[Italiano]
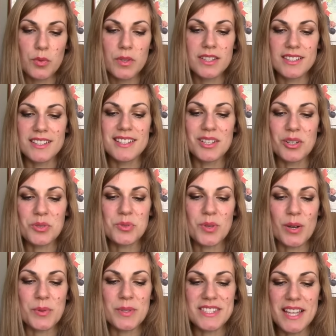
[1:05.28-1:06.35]
quindi lo sto
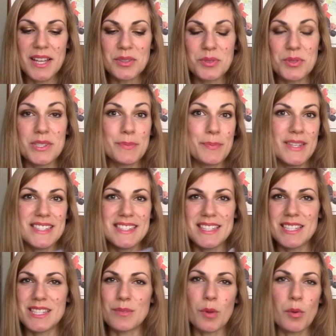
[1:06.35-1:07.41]
acquistando
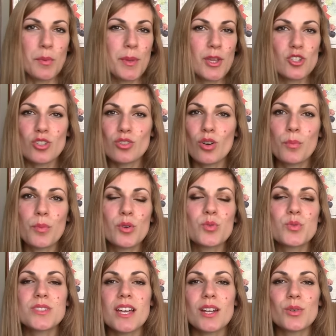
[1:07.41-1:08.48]
spessissimo, mi piace troppo
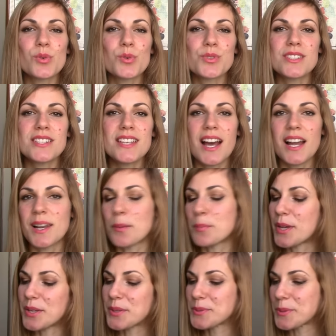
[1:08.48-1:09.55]
gustarlo così
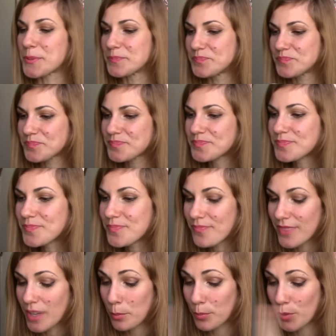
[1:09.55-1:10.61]
all'aperto.
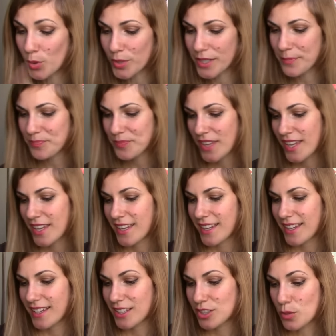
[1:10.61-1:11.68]
Poi
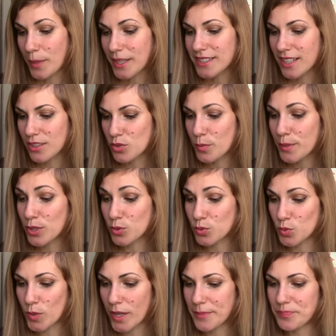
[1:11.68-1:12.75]
eh, domanda numero
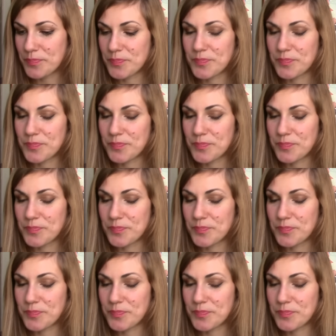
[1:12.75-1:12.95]
2,